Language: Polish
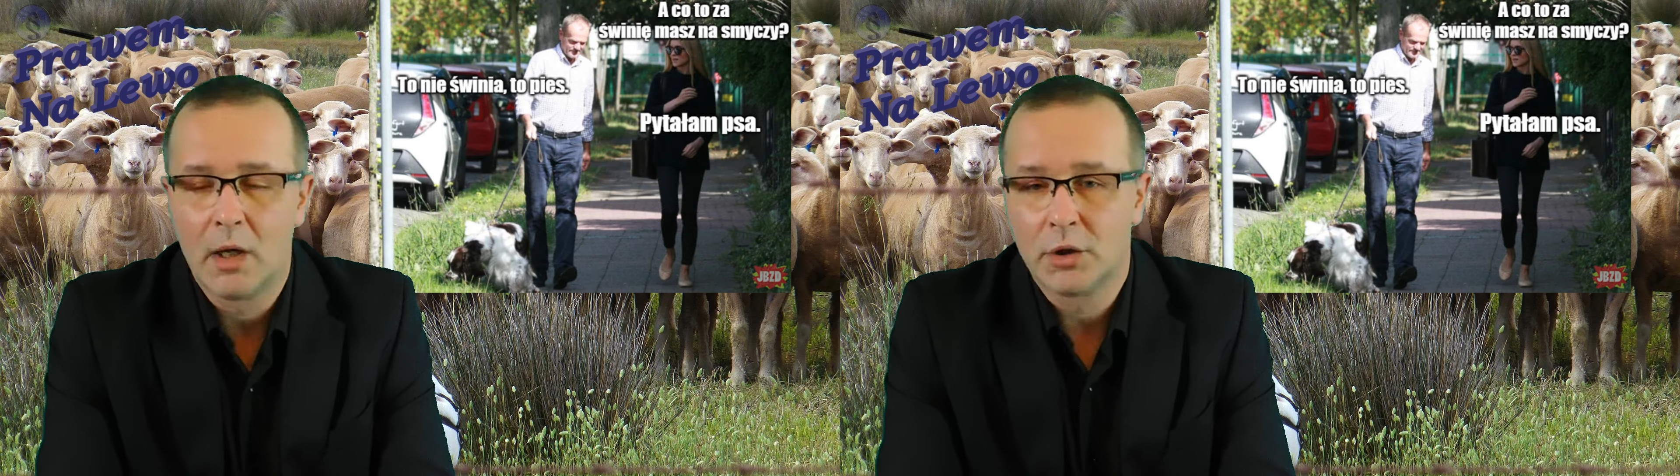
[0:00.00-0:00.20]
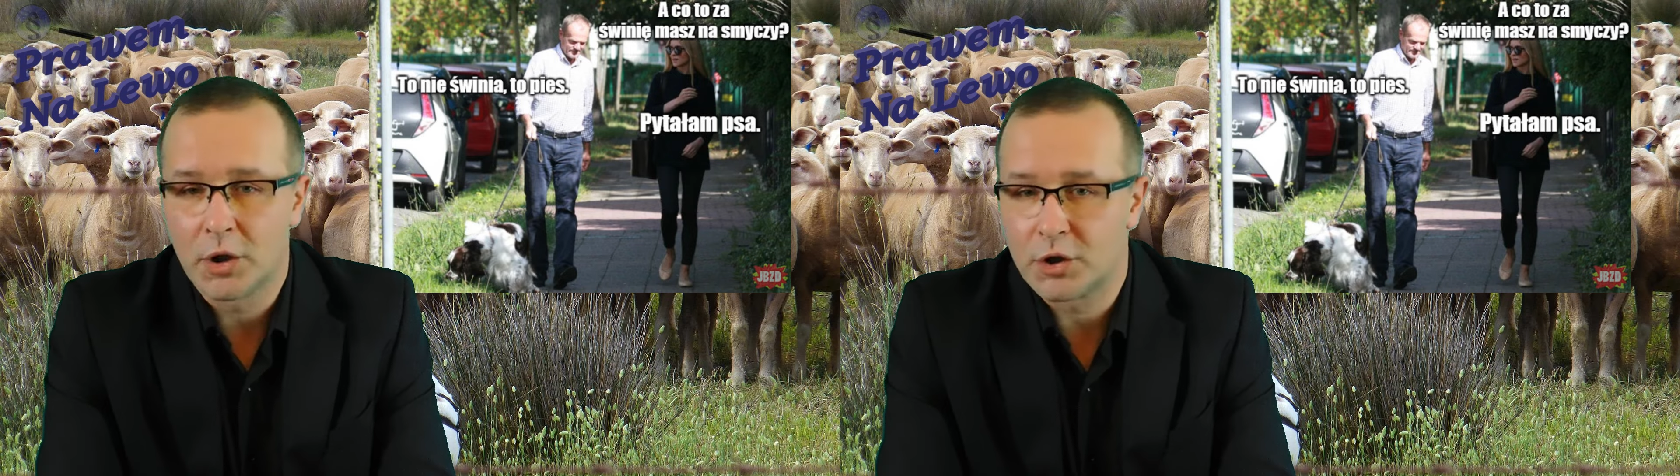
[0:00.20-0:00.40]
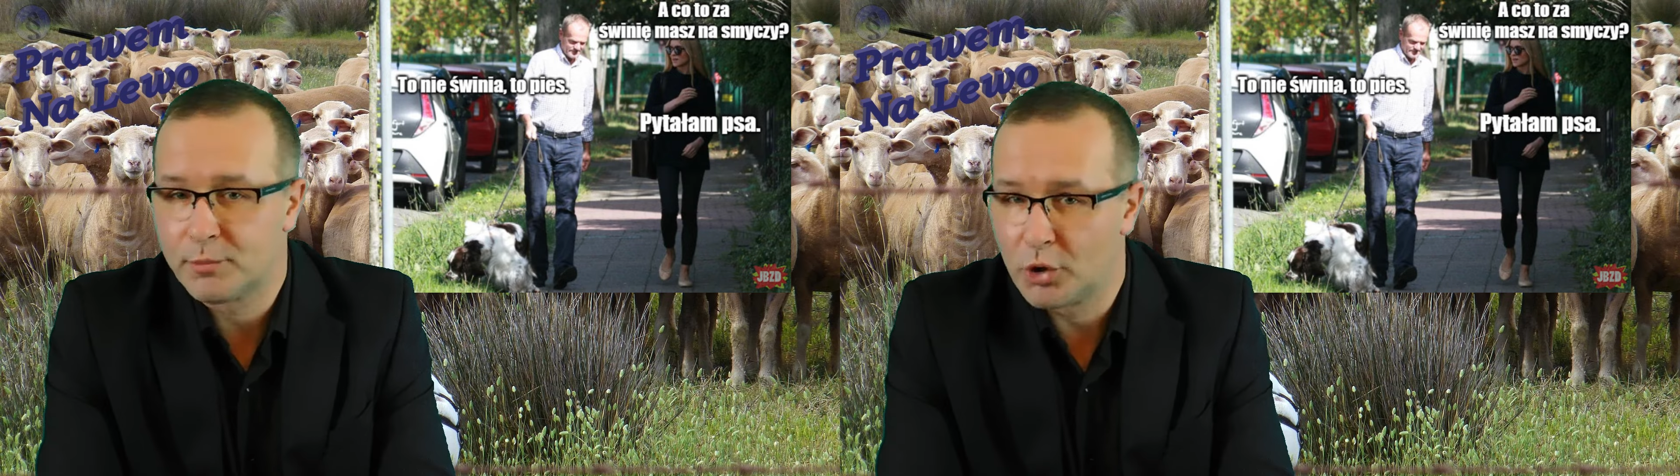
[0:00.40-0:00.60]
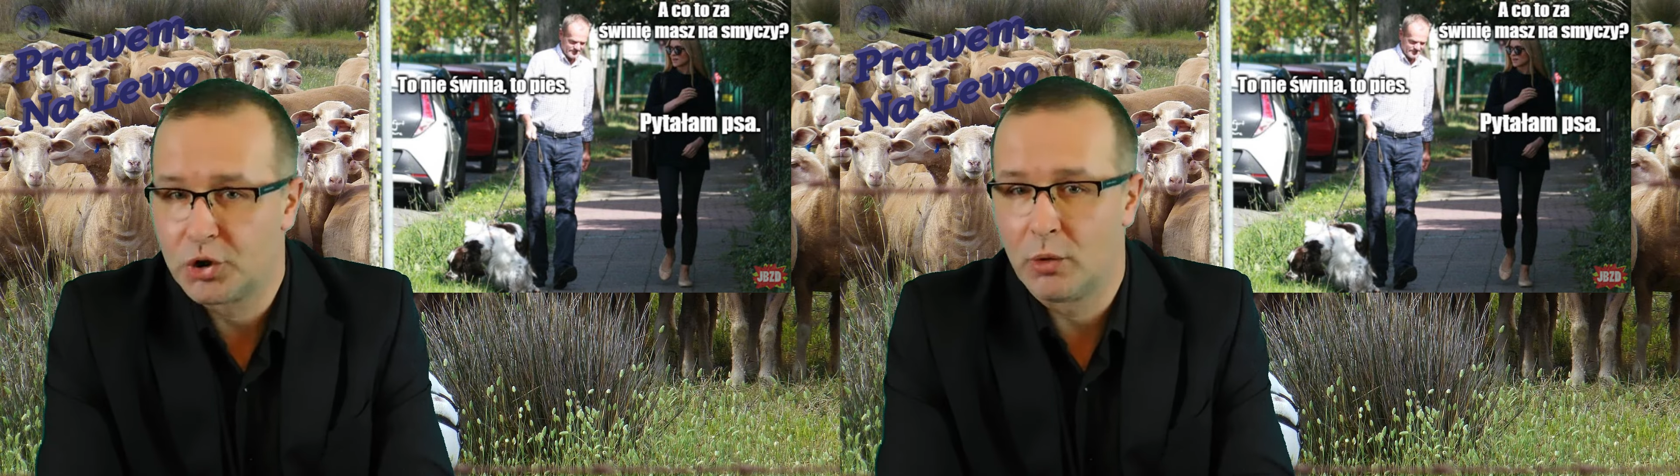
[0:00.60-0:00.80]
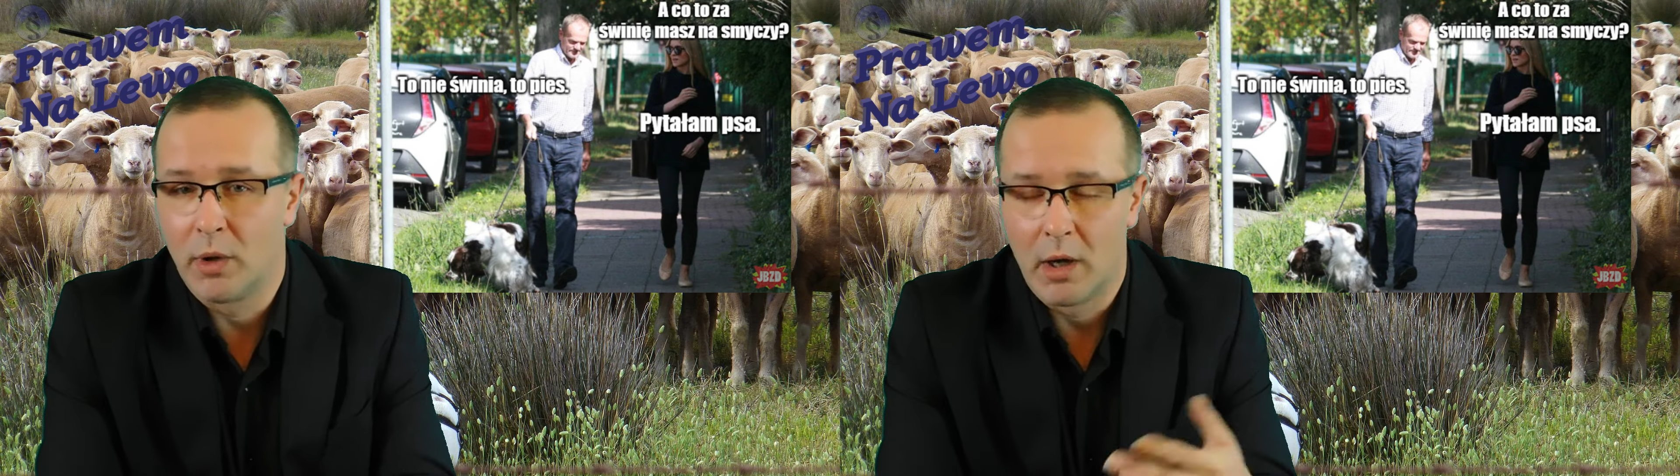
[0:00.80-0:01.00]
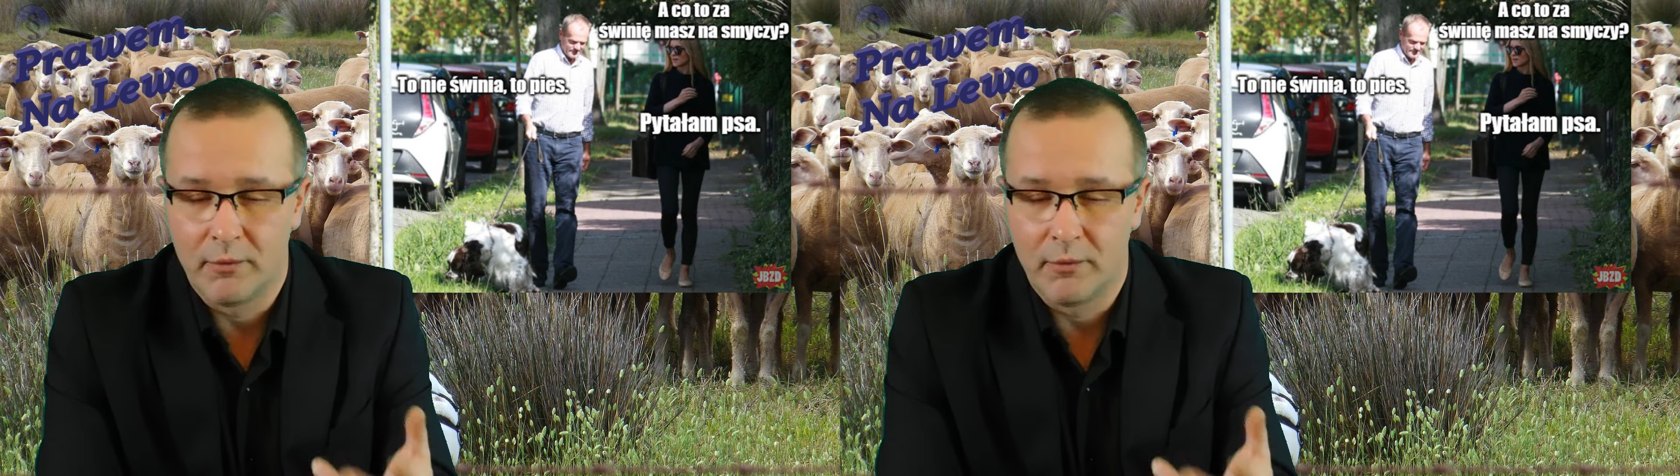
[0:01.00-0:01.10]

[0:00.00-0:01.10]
to rozpoczął